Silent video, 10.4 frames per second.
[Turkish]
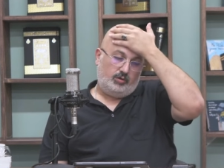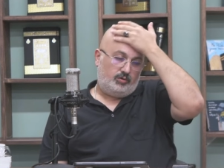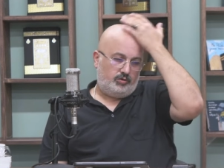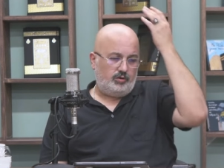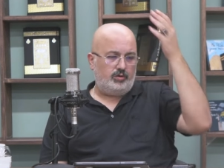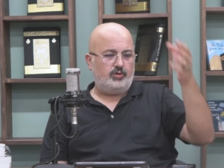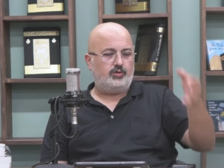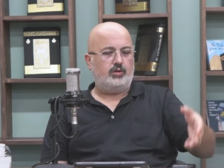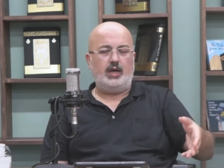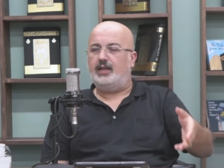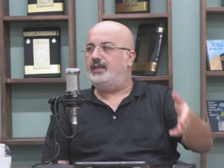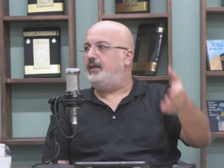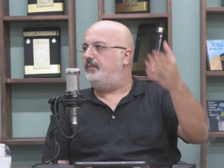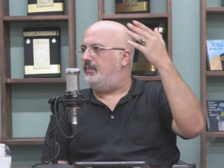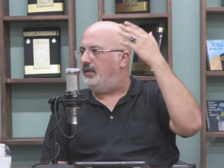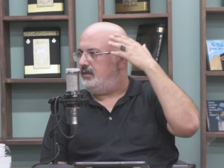şunu şunu
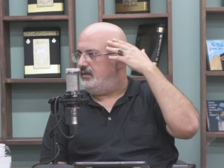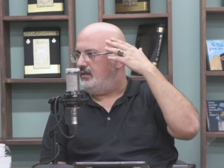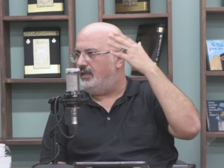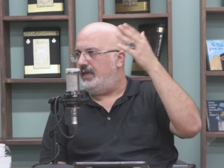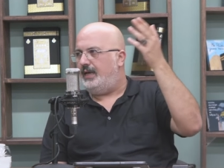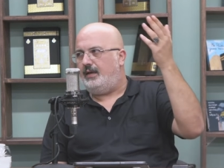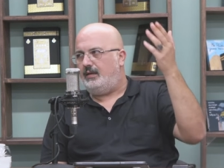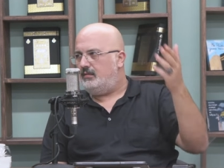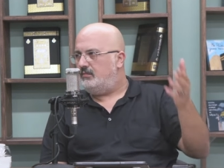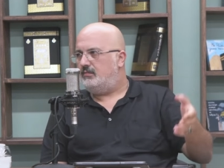alayım mı diye